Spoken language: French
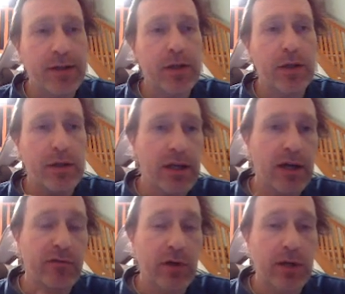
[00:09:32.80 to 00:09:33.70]
si c'est
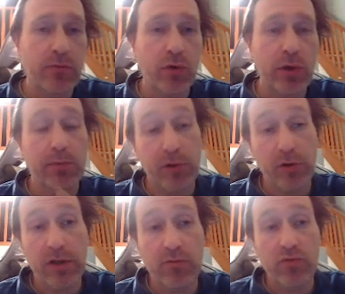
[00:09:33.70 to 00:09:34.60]
avant la bourse, pendant
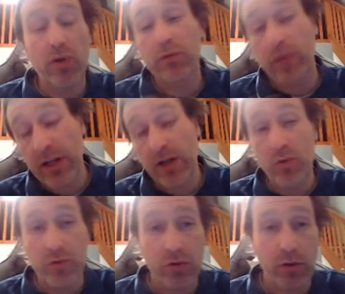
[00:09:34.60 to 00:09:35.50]
la bourse ou à la
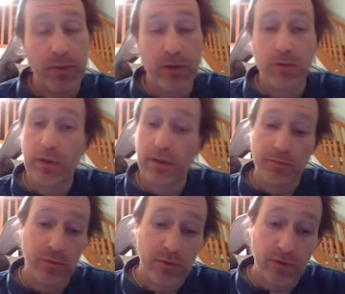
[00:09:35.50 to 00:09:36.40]
clôture, parce que ça
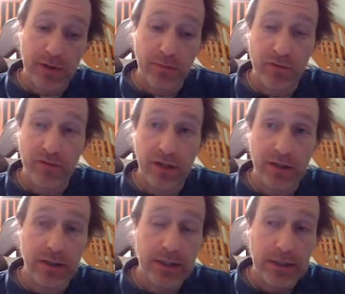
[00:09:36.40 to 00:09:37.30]
peut, ça peut varier.